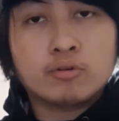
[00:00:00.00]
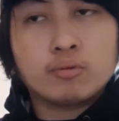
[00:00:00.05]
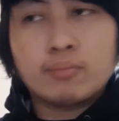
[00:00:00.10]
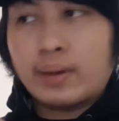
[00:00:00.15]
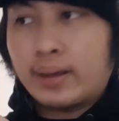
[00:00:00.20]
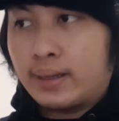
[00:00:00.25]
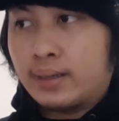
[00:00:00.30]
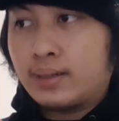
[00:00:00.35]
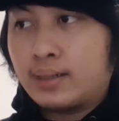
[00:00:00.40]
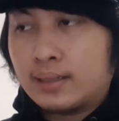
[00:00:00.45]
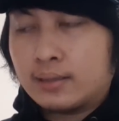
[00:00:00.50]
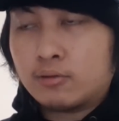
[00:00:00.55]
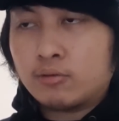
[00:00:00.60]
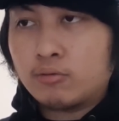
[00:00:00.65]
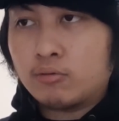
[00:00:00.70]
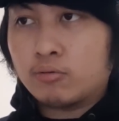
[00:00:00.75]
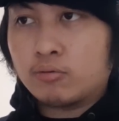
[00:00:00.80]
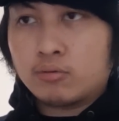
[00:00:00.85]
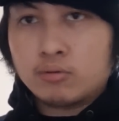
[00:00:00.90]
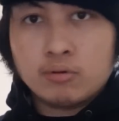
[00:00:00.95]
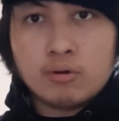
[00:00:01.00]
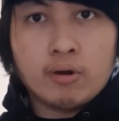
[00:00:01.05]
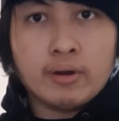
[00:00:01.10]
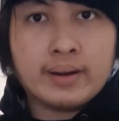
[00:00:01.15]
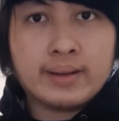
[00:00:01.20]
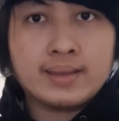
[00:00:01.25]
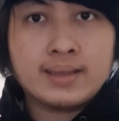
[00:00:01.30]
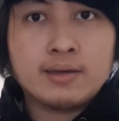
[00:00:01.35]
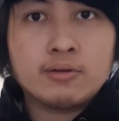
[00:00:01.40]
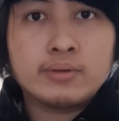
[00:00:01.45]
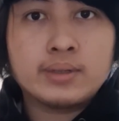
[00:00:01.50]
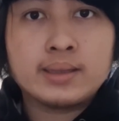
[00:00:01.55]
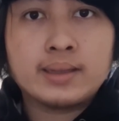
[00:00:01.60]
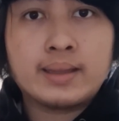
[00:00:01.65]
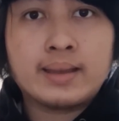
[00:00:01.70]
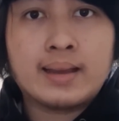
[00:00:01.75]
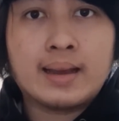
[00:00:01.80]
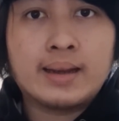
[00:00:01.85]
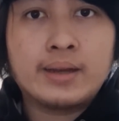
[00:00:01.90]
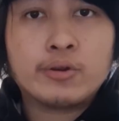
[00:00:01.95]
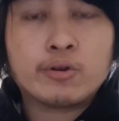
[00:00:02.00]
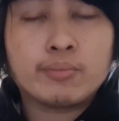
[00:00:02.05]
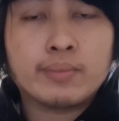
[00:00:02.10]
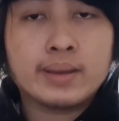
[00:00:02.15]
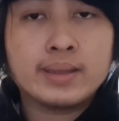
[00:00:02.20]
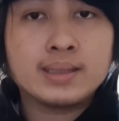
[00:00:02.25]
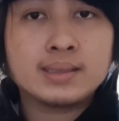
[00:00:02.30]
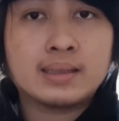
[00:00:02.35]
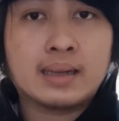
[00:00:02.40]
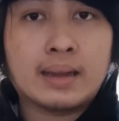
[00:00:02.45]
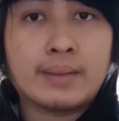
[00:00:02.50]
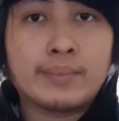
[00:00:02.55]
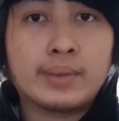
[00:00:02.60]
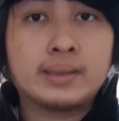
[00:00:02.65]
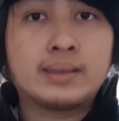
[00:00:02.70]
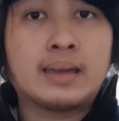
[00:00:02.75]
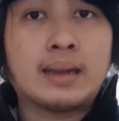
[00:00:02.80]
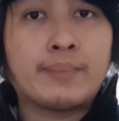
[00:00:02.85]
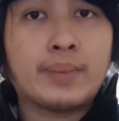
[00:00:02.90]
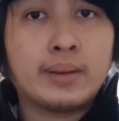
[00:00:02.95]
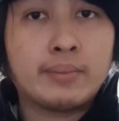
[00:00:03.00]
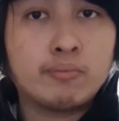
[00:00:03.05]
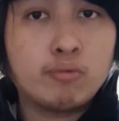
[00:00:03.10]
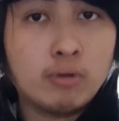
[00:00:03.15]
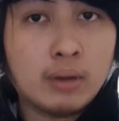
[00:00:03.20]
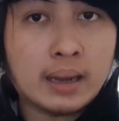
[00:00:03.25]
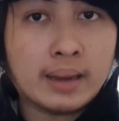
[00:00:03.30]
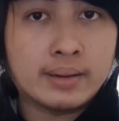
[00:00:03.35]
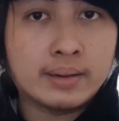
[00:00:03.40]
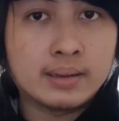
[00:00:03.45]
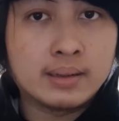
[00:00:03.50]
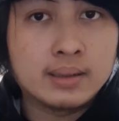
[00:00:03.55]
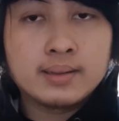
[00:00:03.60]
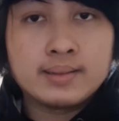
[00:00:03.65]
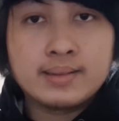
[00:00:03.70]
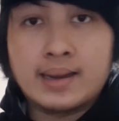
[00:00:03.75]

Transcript: rumah ini tuh orangnya udah tinggalin rumahnya selama 8 bulan.